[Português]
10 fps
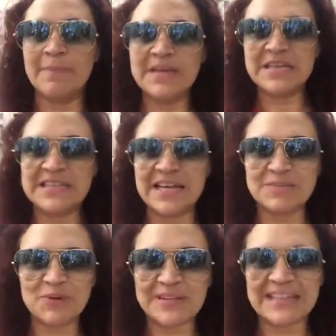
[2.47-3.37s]

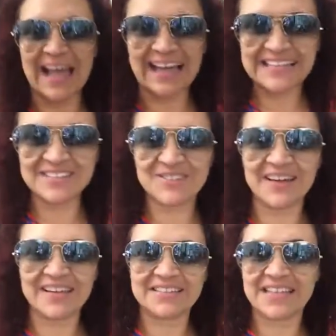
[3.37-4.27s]
Meninas, boa tarde. Eu
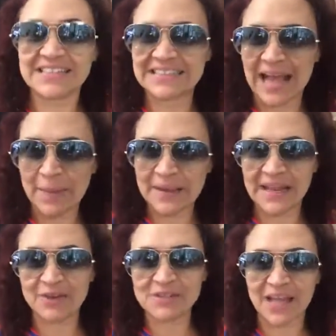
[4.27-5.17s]
tô aqui, vocês
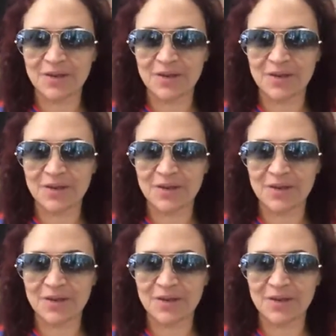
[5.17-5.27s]
sabem, né, no